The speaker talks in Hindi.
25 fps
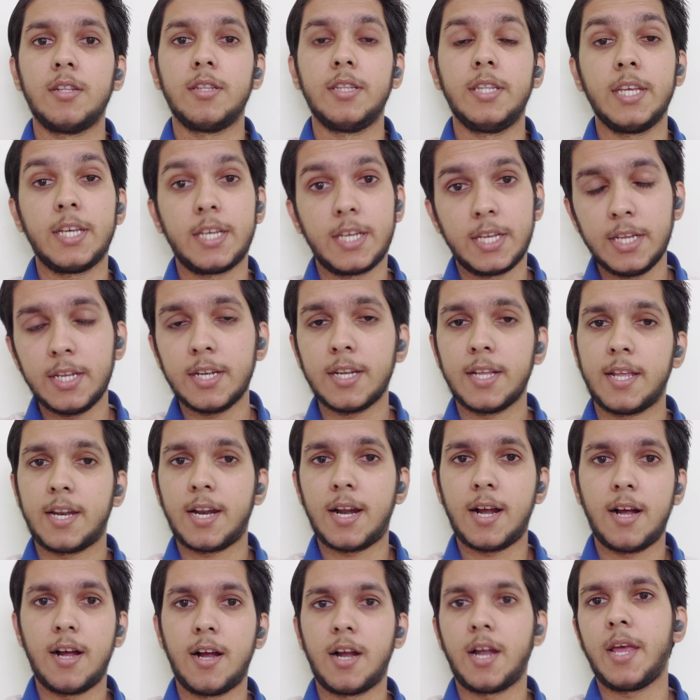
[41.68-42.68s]
दिख ही नहीं
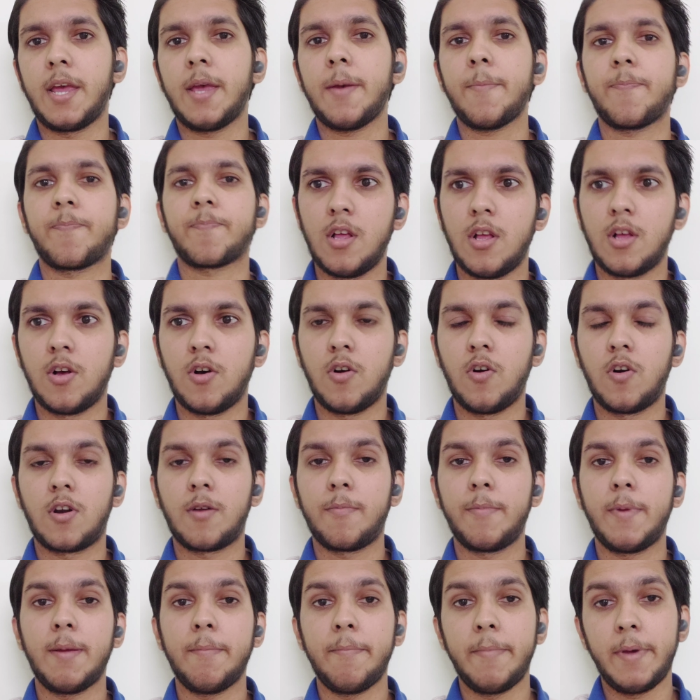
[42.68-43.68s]
रहा है
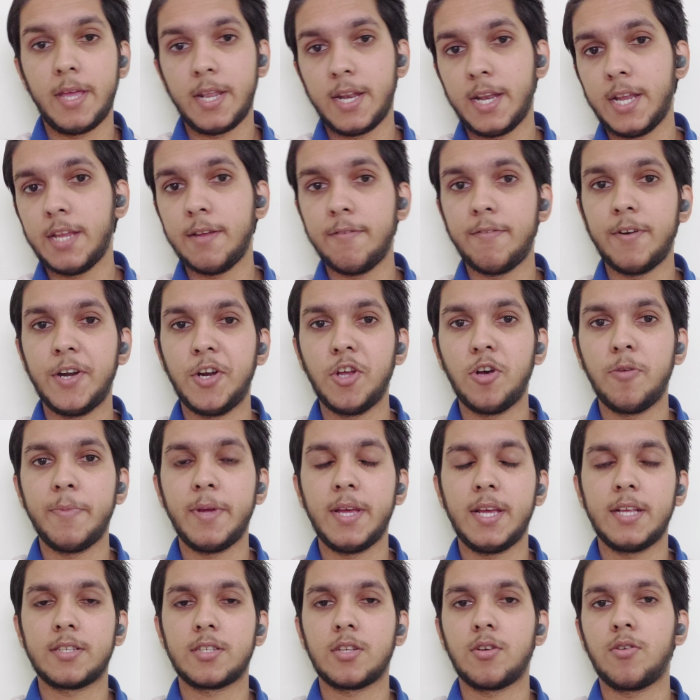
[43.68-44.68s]
और मैं मेरे ही वीडियो
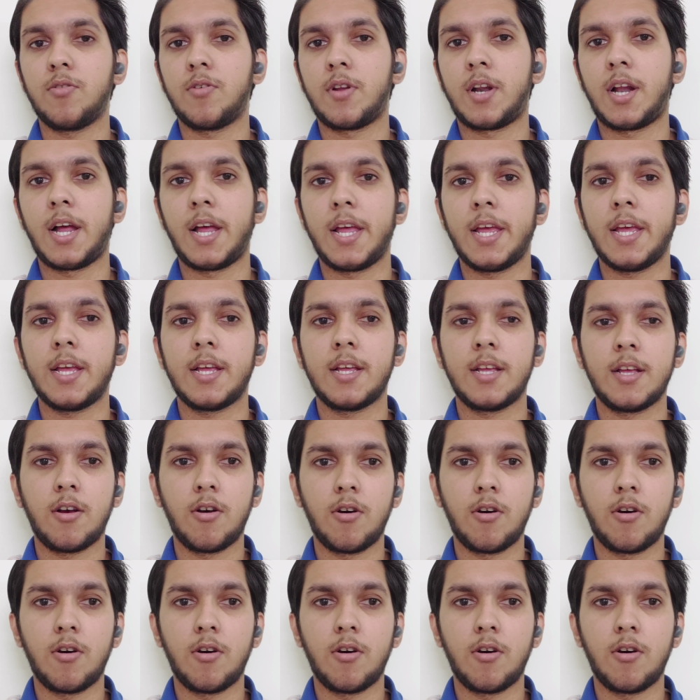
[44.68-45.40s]
में ऐसा हो रहा है